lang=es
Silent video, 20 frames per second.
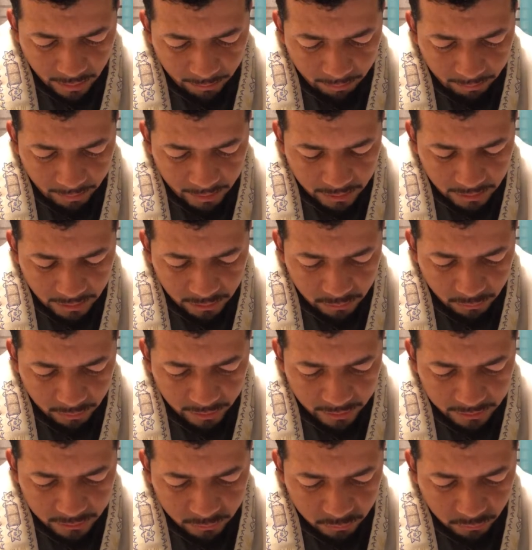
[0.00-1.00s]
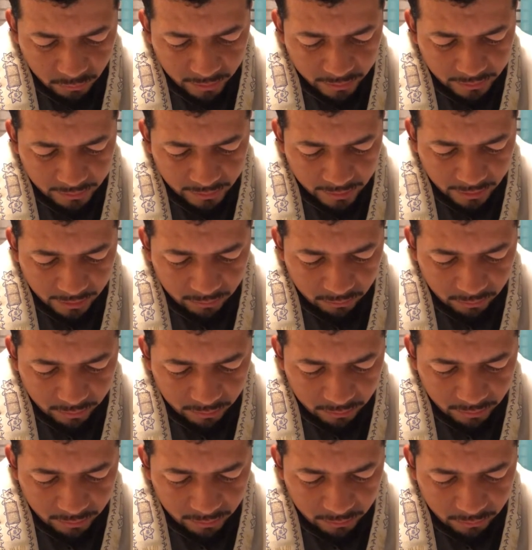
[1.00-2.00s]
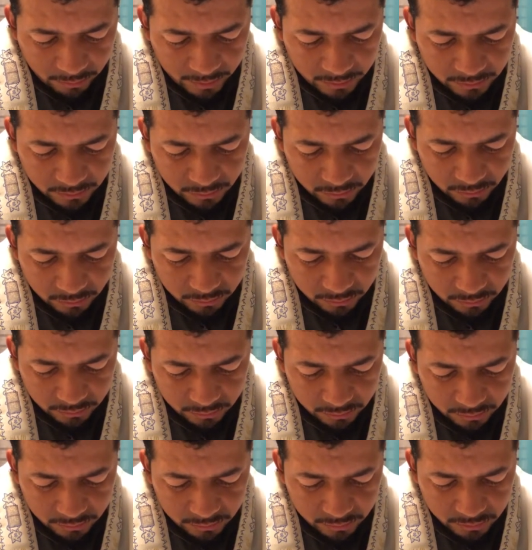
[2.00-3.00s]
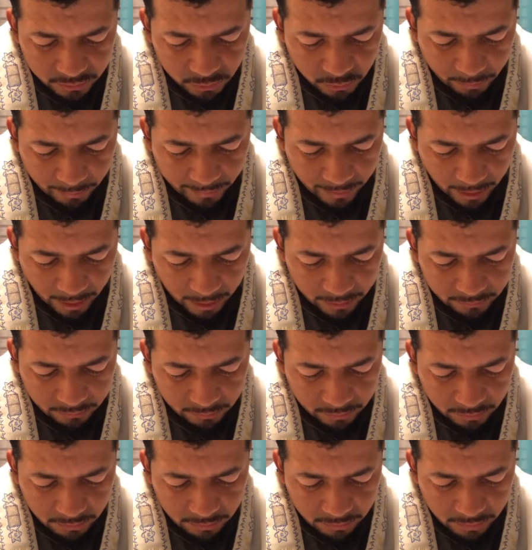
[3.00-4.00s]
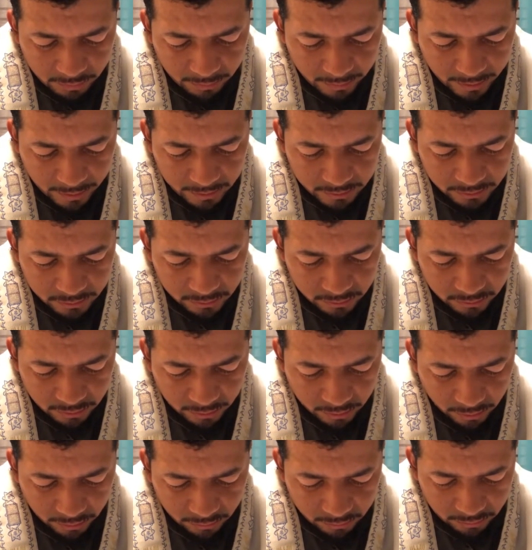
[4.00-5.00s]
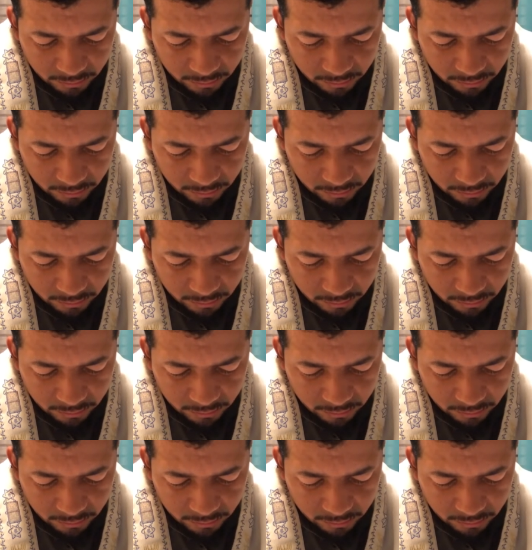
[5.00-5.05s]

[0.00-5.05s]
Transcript: Bendito eres tú, eterno Elohim nuestro, soberano del universo, que no